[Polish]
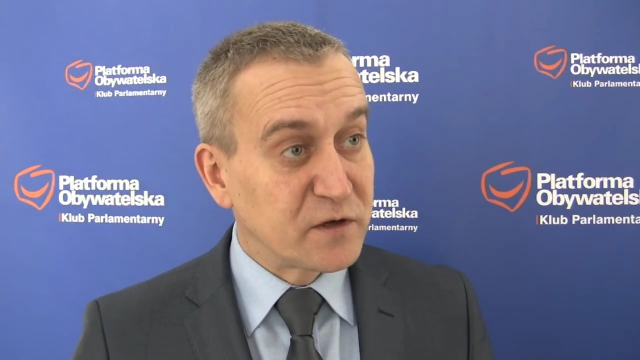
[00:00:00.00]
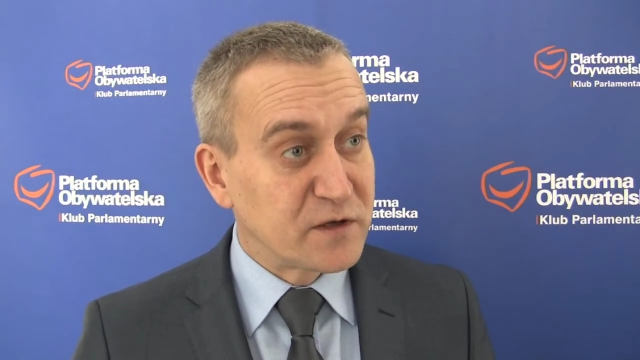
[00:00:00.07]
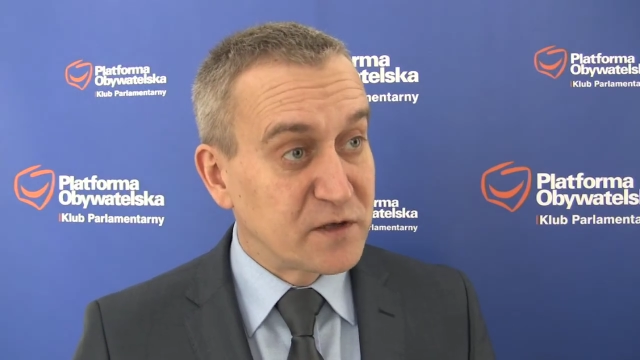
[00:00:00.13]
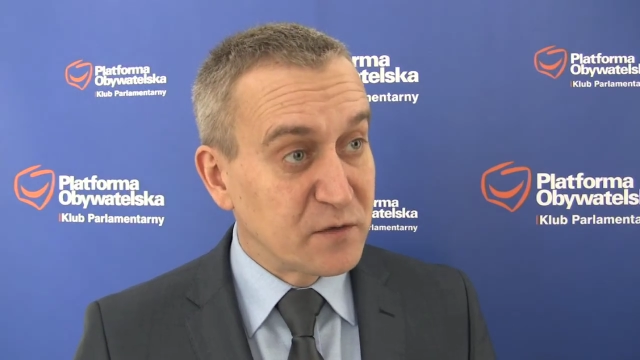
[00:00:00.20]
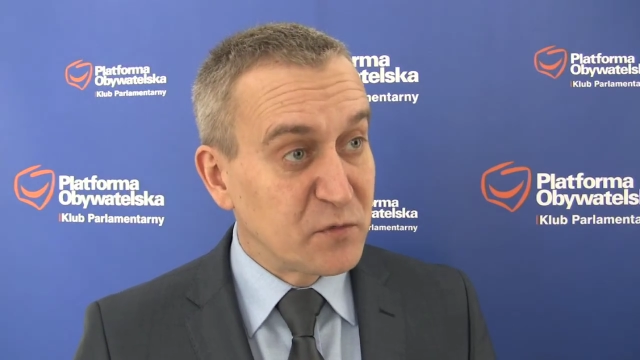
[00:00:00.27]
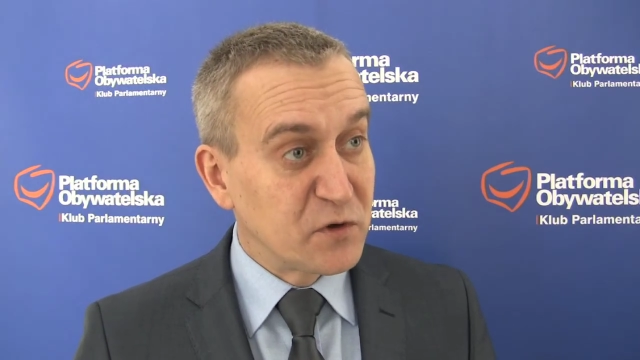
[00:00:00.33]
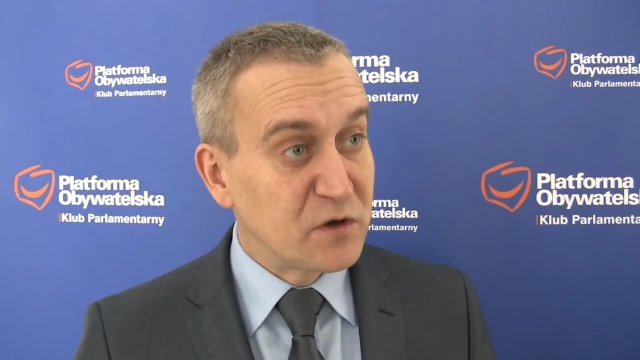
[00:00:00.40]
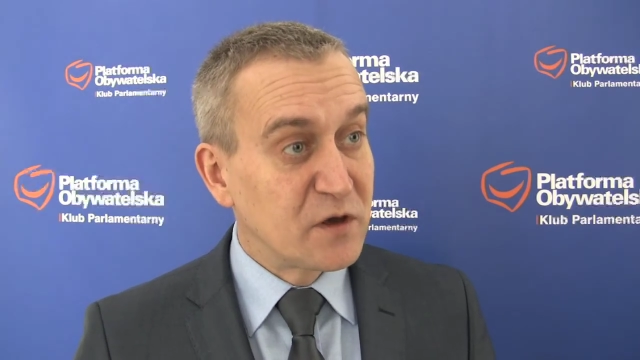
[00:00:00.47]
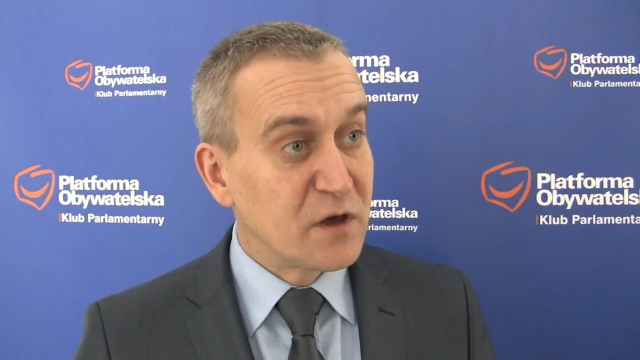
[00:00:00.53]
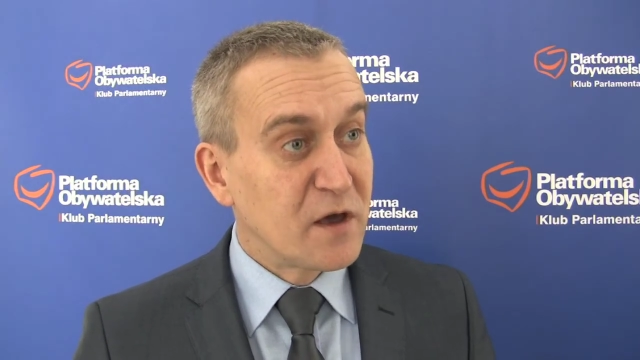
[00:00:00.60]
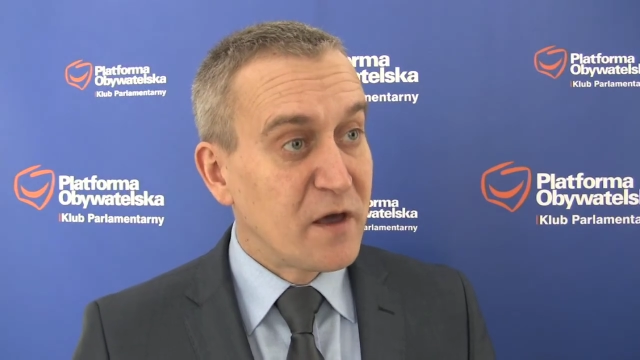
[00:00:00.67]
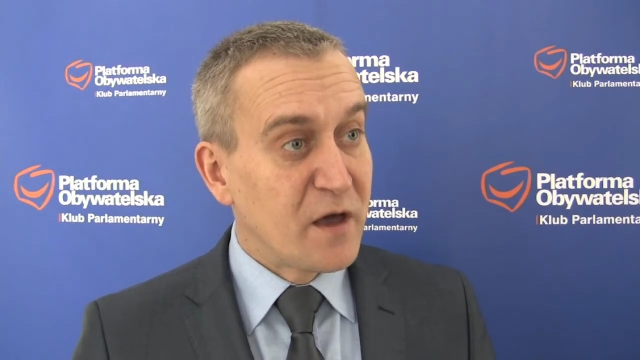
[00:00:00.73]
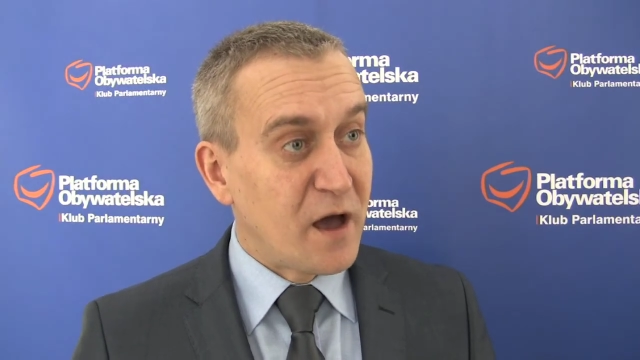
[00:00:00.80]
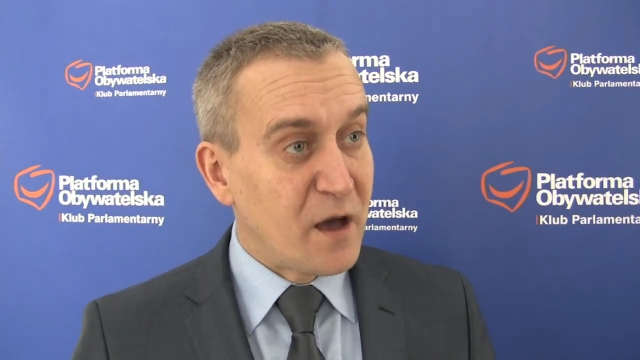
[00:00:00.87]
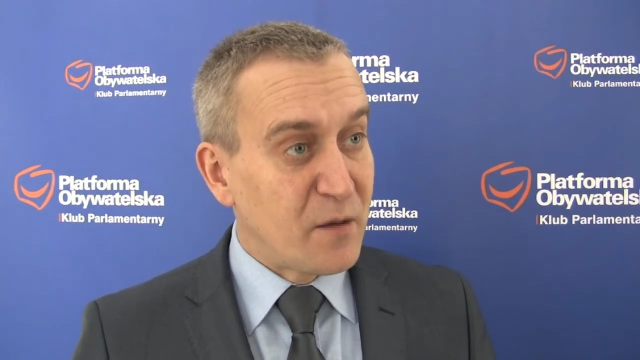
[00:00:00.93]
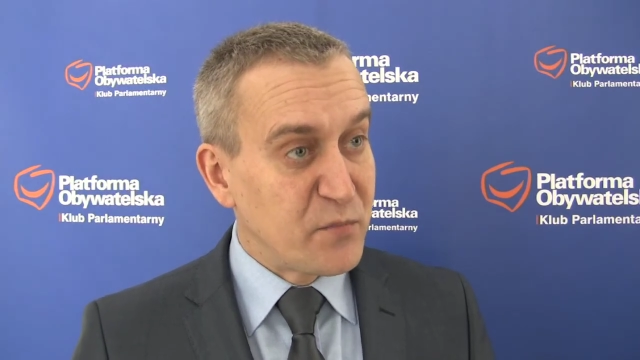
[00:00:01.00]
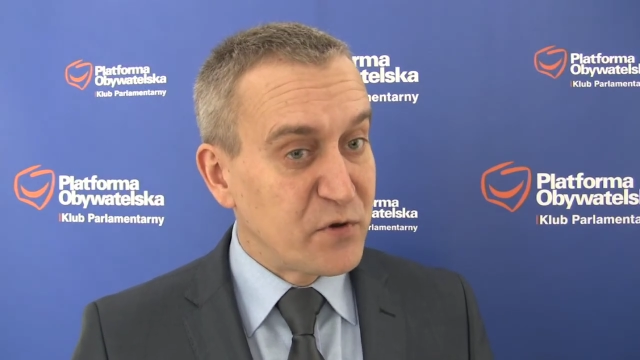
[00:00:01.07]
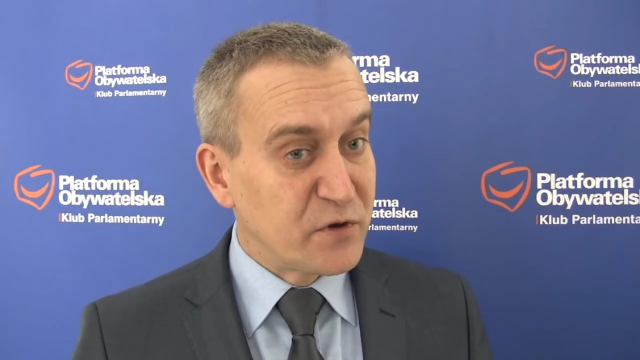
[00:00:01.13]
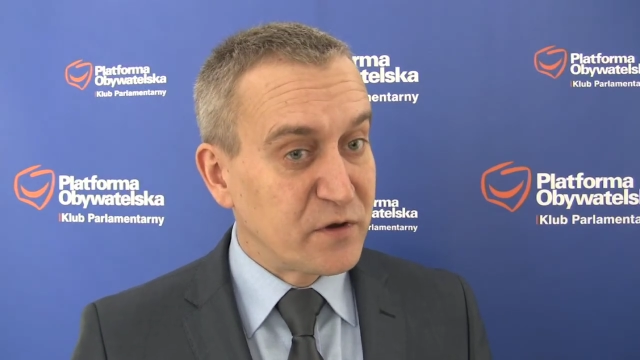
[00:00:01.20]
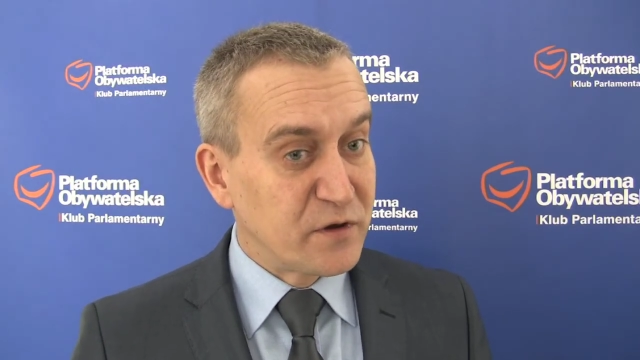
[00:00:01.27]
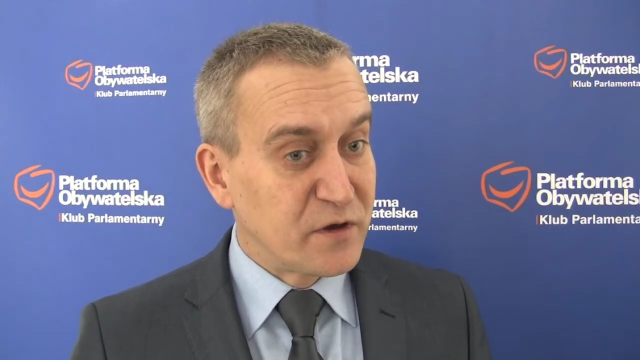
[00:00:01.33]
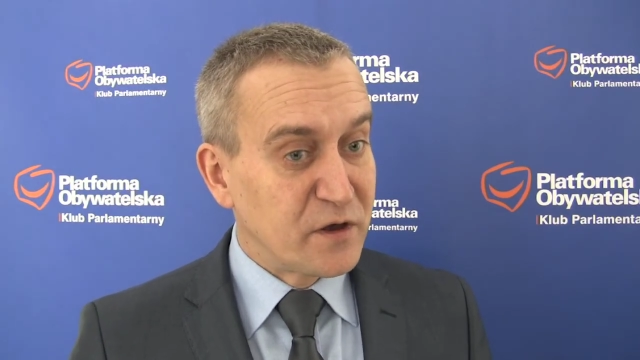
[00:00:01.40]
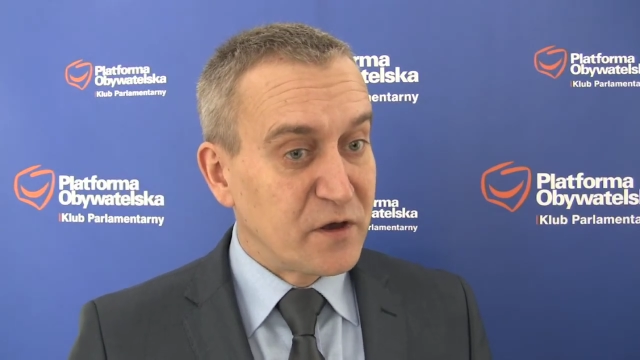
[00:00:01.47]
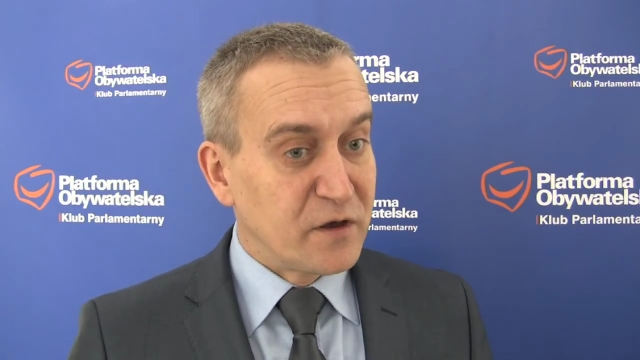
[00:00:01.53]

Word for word: Chcemy, aby